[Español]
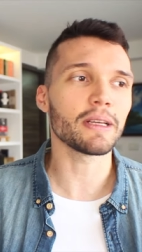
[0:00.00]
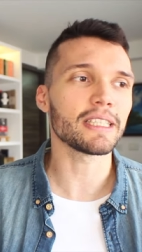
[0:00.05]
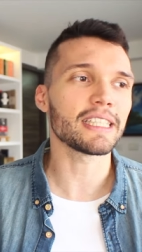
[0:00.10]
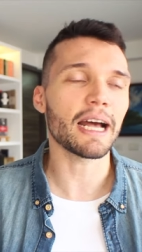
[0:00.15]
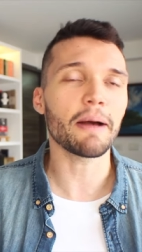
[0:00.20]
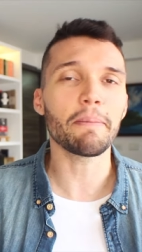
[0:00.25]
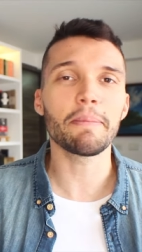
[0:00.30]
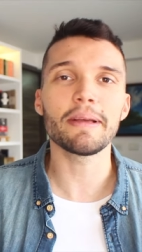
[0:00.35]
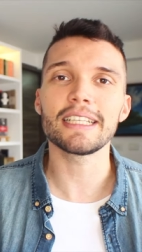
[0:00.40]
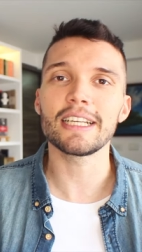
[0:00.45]

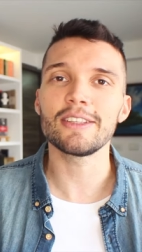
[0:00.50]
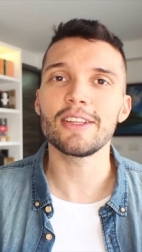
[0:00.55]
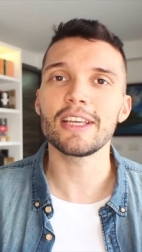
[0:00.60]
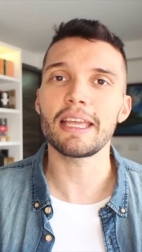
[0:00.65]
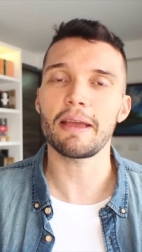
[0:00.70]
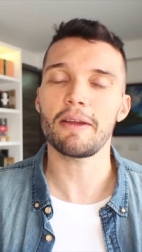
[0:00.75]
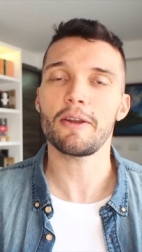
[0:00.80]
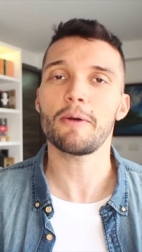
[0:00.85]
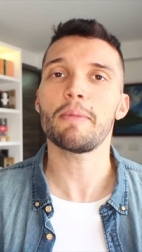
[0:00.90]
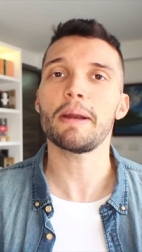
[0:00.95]
estaba pensando en
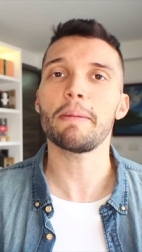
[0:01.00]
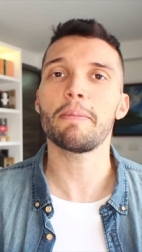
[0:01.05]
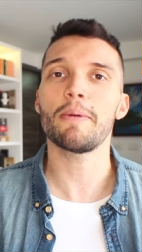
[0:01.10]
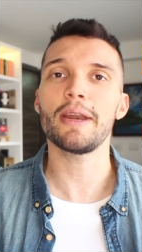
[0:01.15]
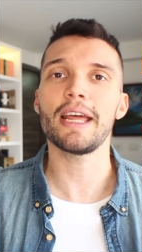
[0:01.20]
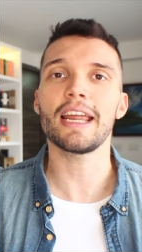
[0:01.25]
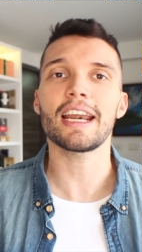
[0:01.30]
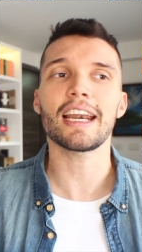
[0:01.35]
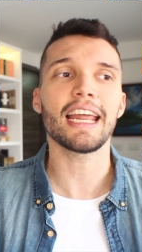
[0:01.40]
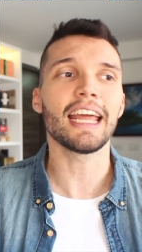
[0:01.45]
qué nombre
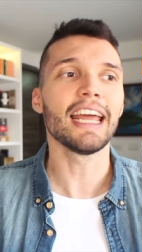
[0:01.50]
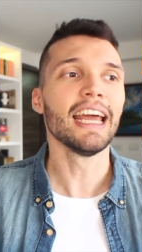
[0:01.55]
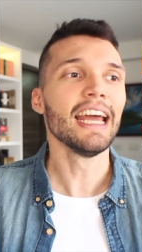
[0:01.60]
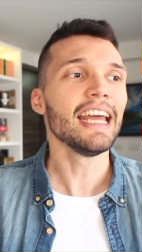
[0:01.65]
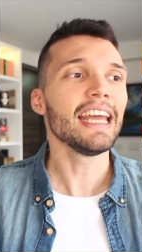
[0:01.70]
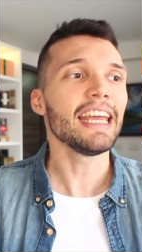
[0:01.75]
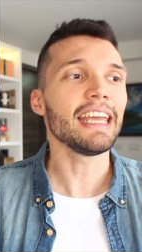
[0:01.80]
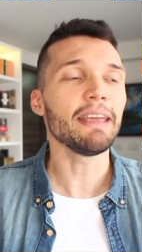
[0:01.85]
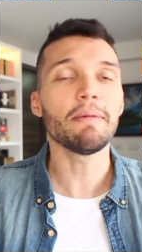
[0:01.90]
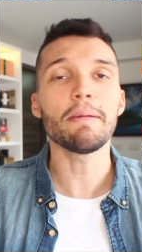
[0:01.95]
ponerle
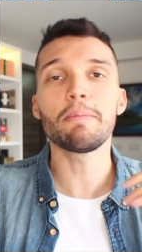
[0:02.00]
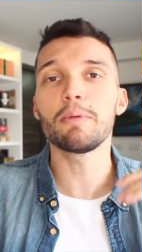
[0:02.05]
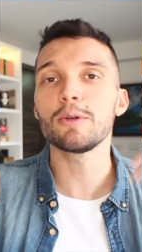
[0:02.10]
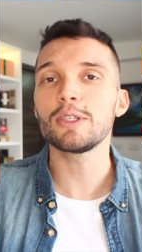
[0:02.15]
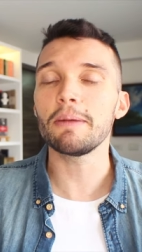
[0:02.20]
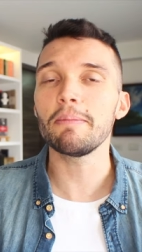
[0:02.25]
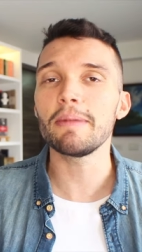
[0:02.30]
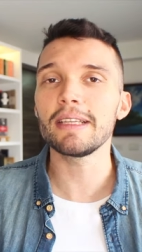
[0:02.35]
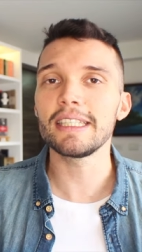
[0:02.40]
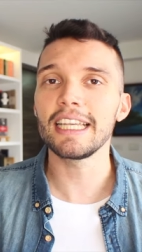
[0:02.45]
y me
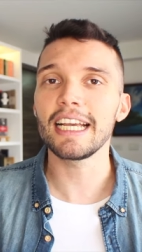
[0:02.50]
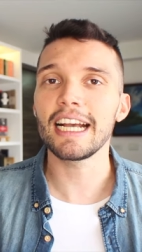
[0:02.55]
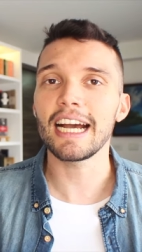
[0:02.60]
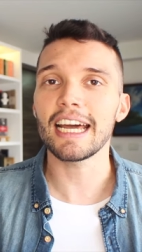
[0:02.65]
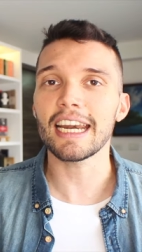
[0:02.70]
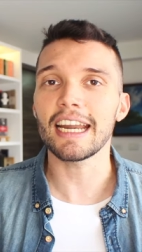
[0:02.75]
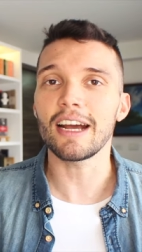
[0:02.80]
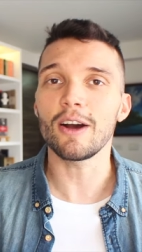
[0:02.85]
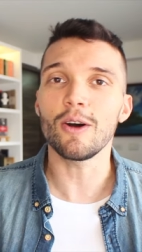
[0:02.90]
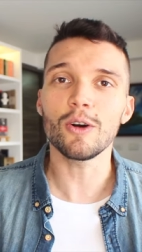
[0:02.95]
puse a
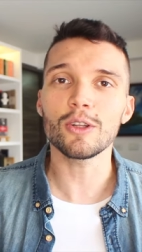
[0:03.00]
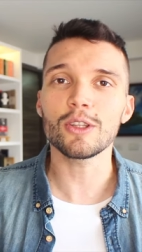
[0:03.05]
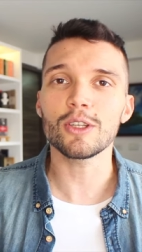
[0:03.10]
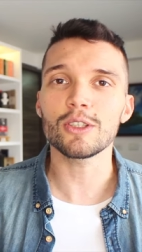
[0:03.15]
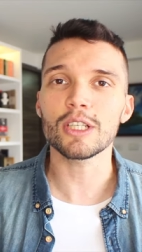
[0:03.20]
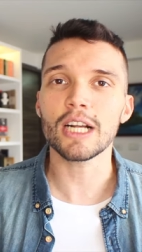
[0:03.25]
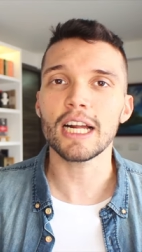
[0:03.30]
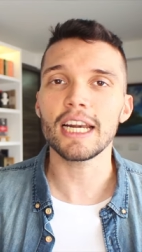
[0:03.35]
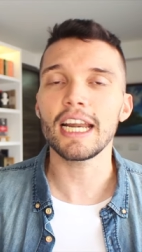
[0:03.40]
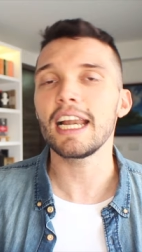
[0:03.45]
investigar
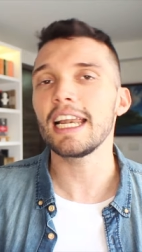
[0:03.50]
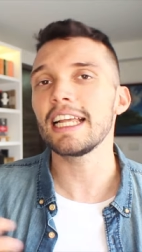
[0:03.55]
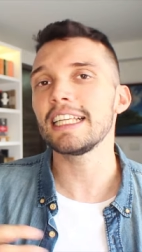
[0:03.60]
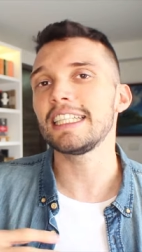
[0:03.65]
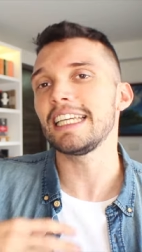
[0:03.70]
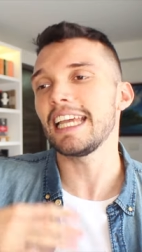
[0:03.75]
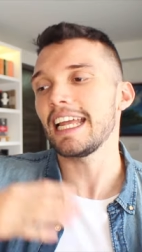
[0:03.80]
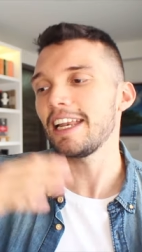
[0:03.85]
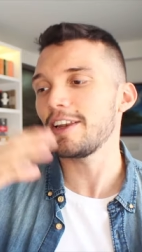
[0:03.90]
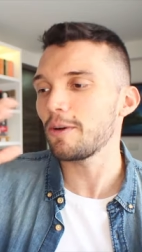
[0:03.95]
otros
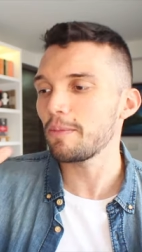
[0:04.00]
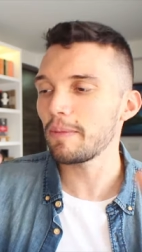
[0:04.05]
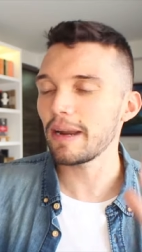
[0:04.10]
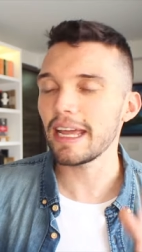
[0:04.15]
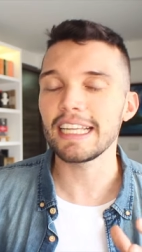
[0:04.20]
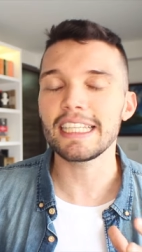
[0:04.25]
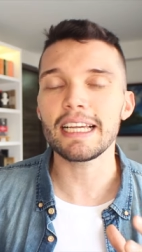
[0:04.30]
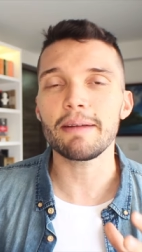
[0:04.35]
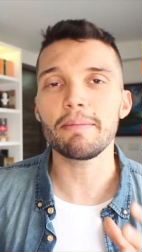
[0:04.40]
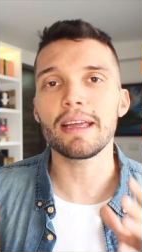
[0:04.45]
canales y el nombre
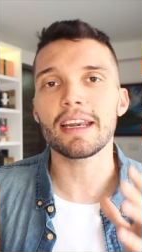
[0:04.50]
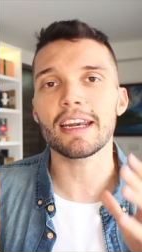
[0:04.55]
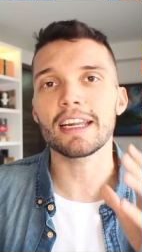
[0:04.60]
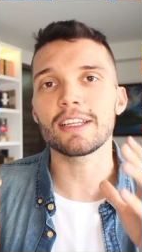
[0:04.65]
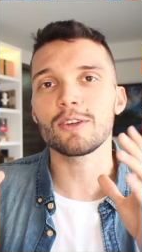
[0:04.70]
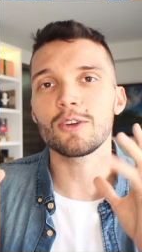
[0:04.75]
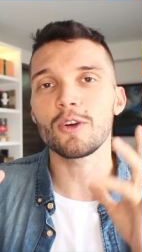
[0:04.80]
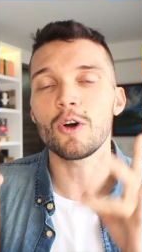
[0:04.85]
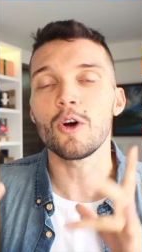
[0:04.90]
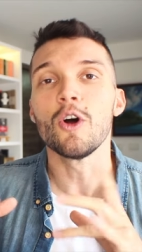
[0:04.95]
de ella me
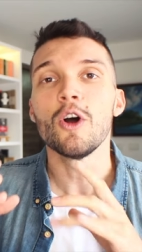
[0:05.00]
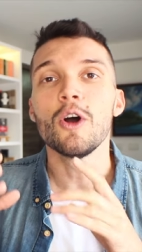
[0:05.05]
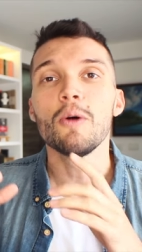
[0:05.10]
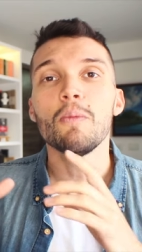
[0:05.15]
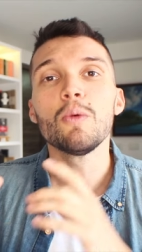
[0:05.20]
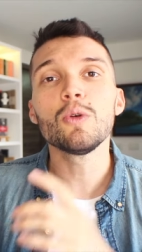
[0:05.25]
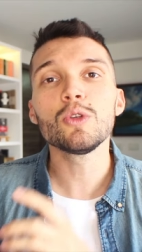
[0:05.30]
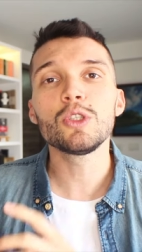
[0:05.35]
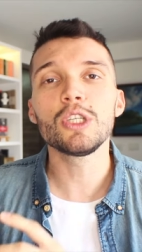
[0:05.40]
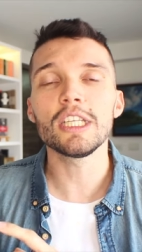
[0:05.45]
resonó
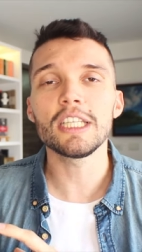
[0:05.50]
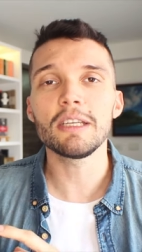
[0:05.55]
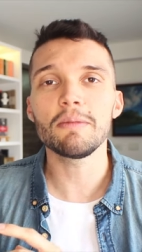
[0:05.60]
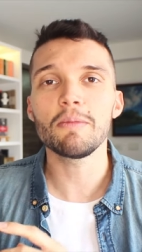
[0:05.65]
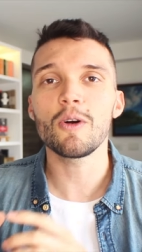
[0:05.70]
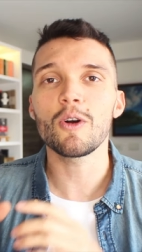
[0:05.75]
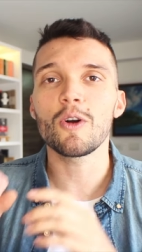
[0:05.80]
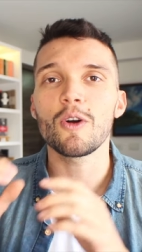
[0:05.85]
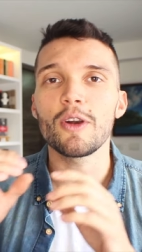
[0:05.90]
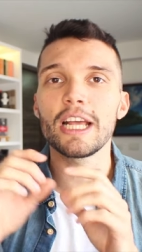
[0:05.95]

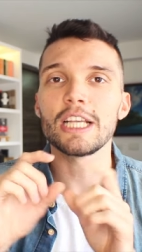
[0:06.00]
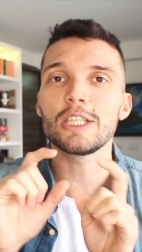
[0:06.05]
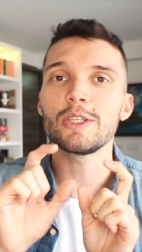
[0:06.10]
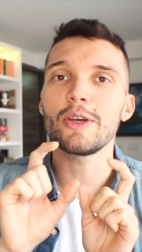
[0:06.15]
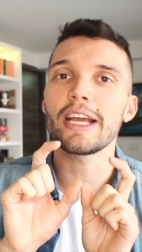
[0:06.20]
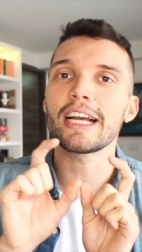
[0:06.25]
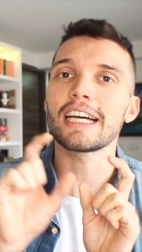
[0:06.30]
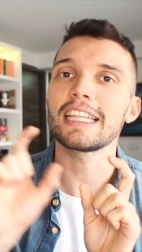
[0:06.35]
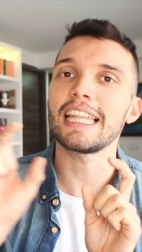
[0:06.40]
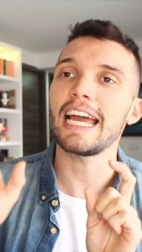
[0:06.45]
muchísimo con eso
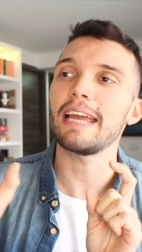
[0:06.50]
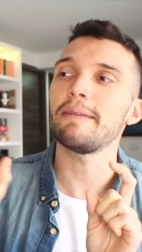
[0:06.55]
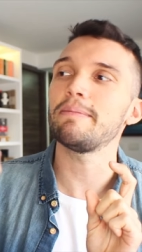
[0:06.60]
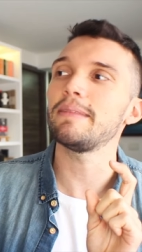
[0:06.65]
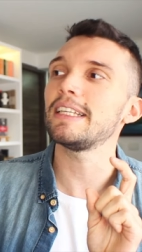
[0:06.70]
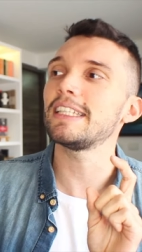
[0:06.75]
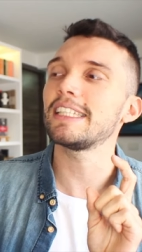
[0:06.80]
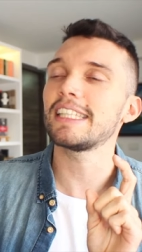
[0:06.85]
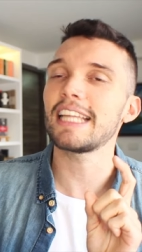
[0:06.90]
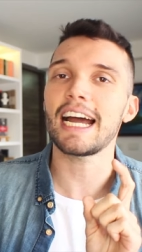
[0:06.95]
de Climb
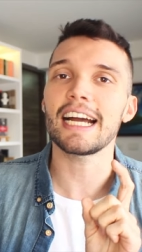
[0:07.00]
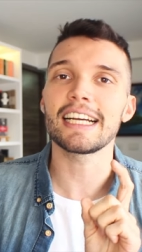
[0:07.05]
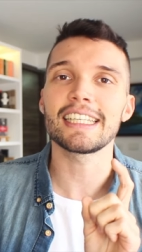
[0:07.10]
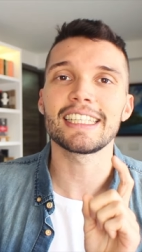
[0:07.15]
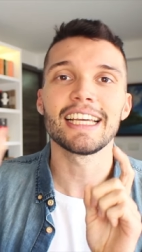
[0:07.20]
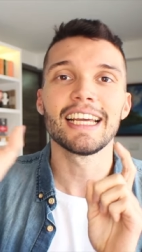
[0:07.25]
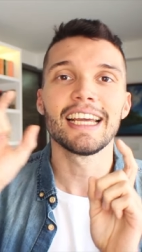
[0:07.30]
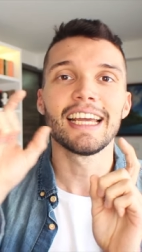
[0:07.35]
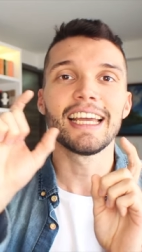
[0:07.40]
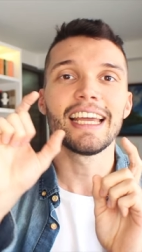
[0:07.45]
the Stacks